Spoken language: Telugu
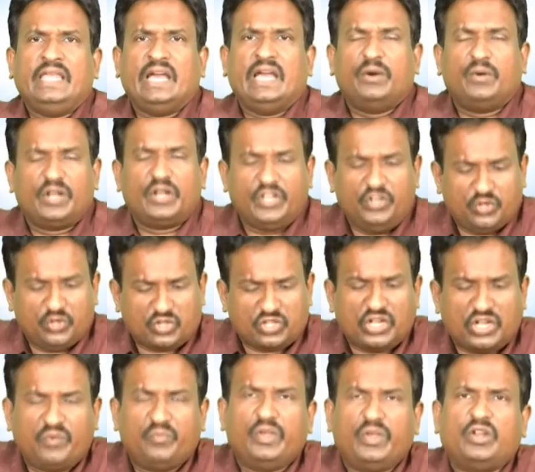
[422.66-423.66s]
ఏమంటే
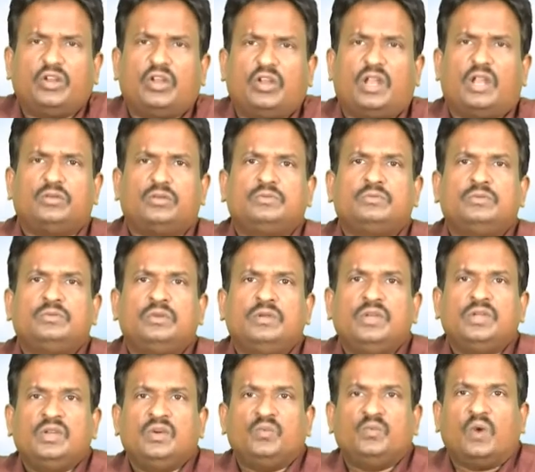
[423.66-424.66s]
యుద్ధ వీరులను
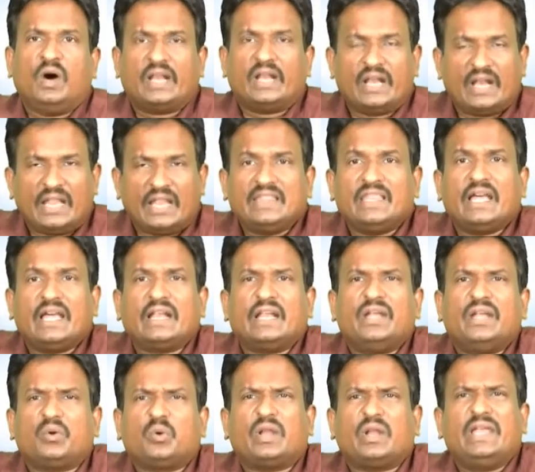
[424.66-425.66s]

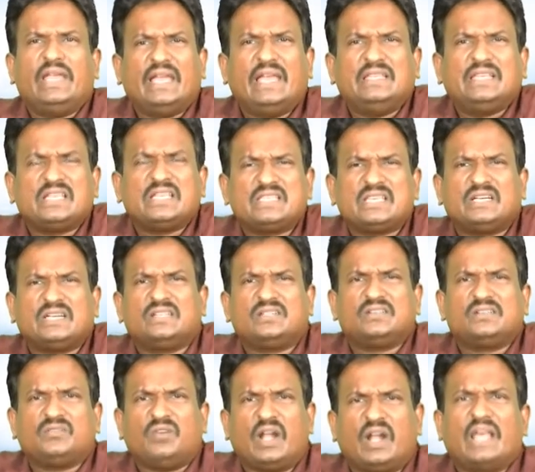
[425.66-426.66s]
వారందరినీ కూడా ఏం చేశాడు
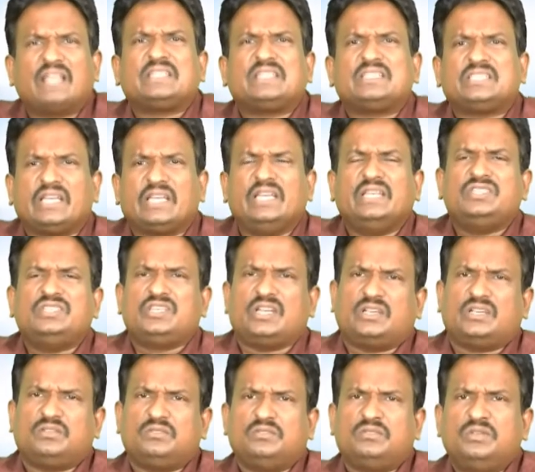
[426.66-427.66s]
వాడు
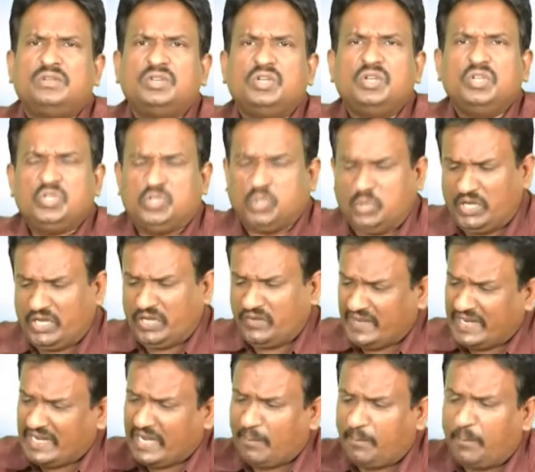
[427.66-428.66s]
అతిశయించాడు చూడండి
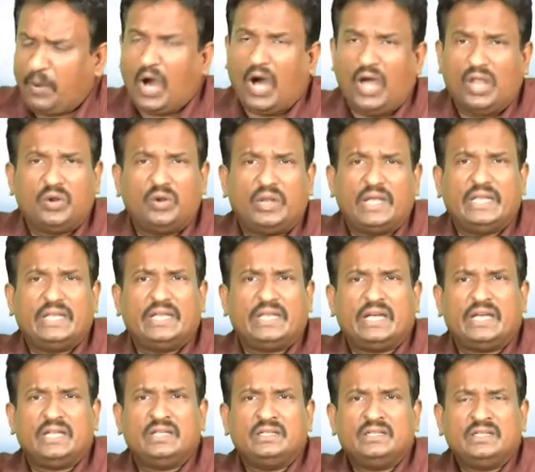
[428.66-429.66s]
ఒక్క బాలుడైన
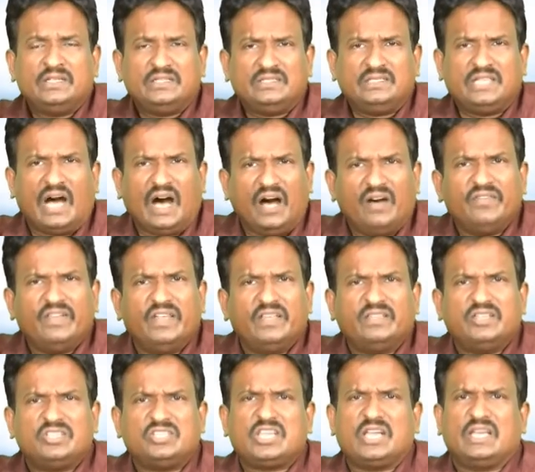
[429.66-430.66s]

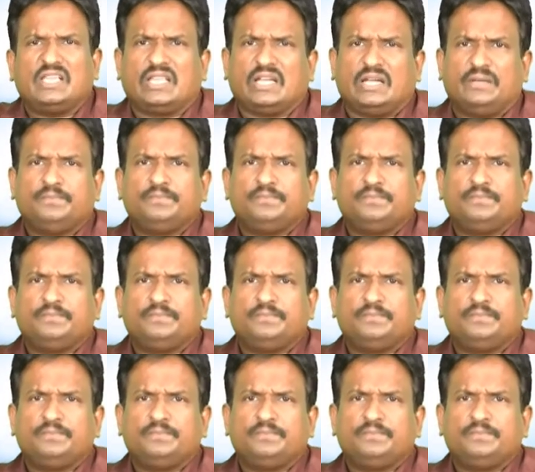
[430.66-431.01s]
దావీది చేత